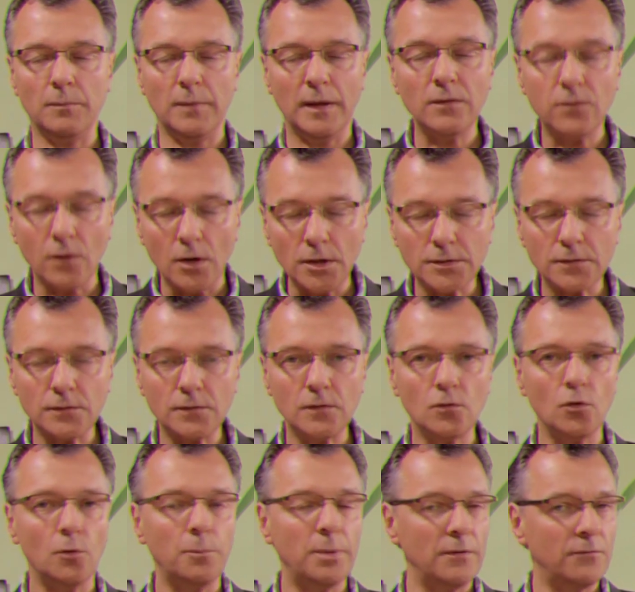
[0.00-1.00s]
man sollte sich
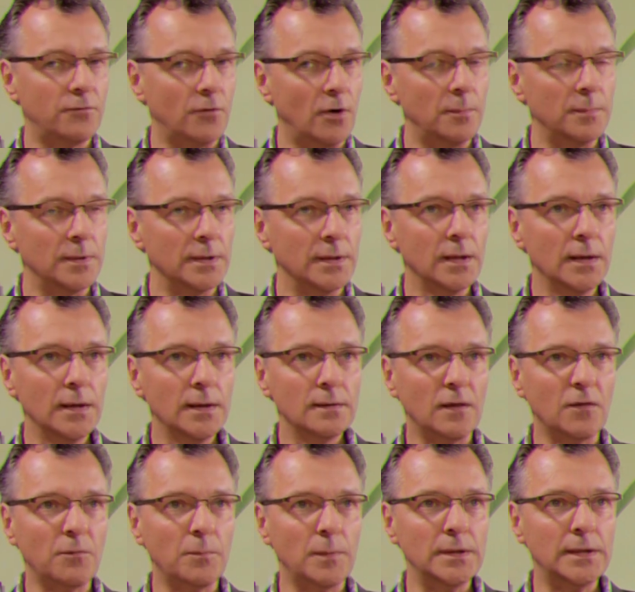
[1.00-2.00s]
so performen,
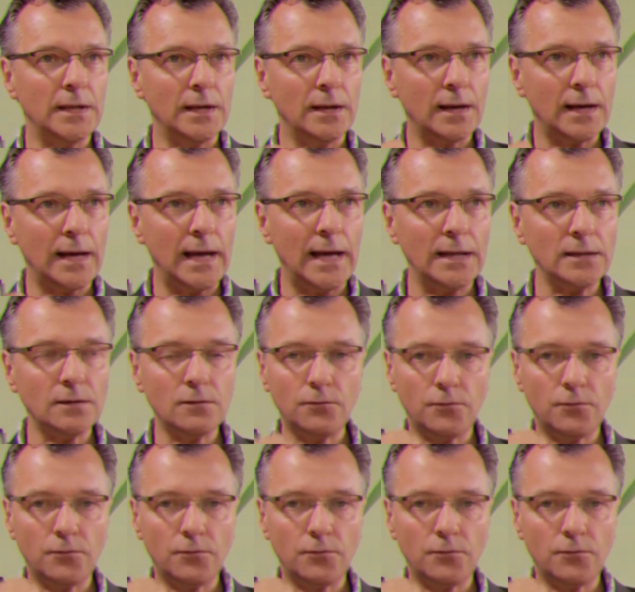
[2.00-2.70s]
dass man den Rat